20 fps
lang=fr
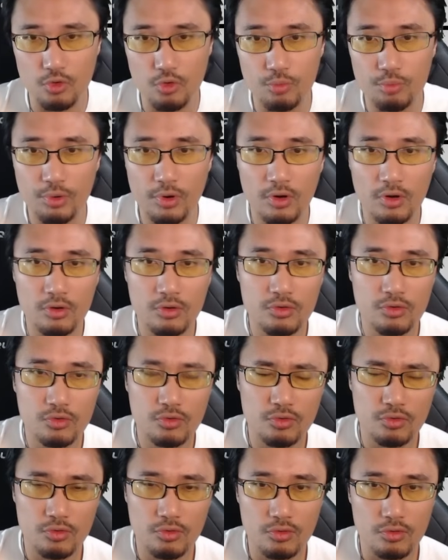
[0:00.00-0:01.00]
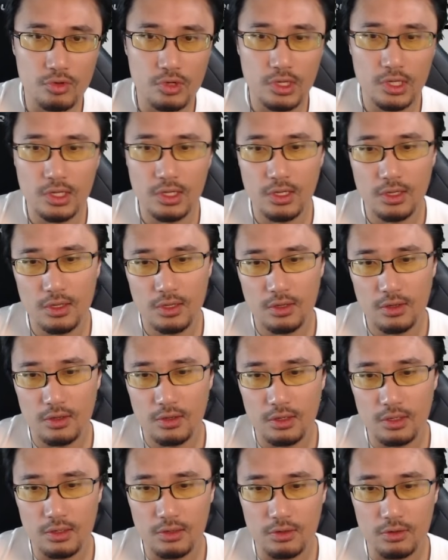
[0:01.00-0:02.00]
ne comprend que
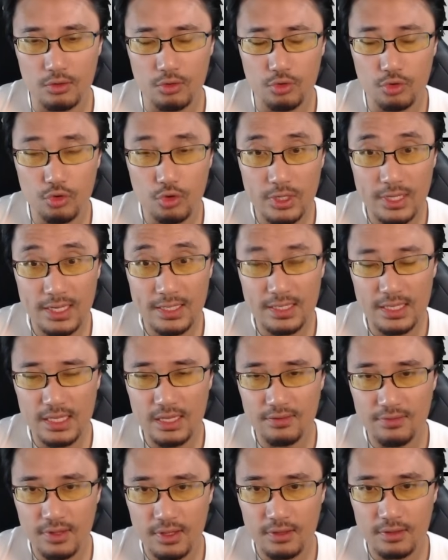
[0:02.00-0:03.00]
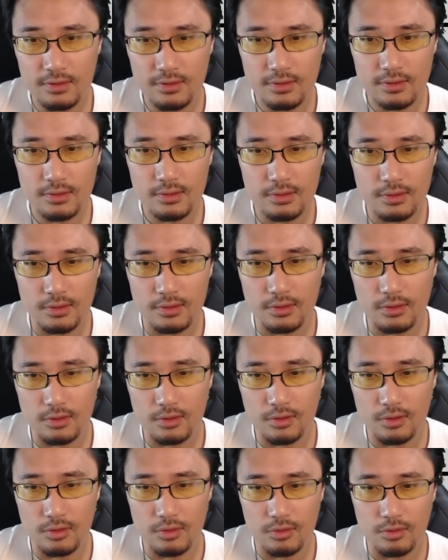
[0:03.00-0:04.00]
le Dokkan Event
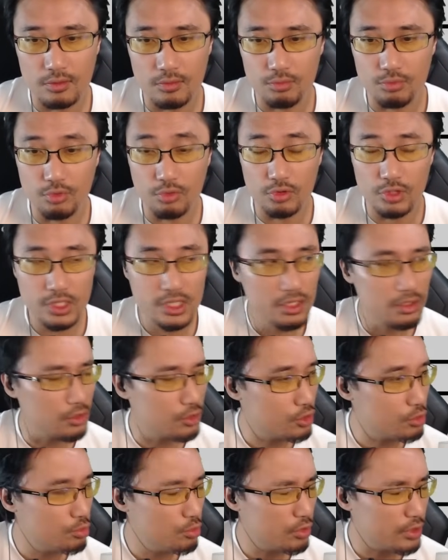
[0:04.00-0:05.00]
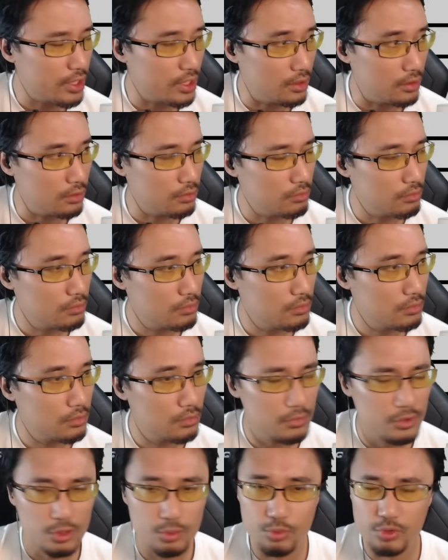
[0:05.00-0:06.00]
euh, Broly, euh, je sais plus lequel. Hein.
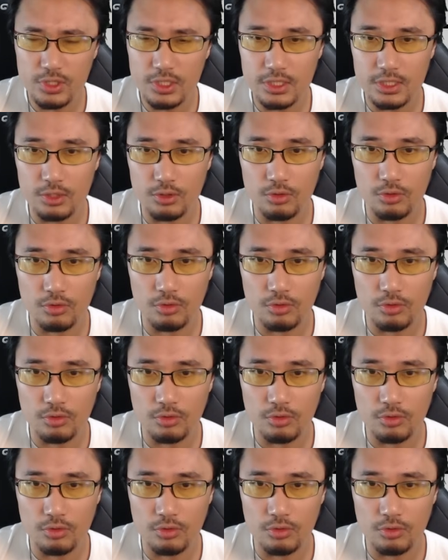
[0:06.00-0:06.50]
Je sais plus si c'est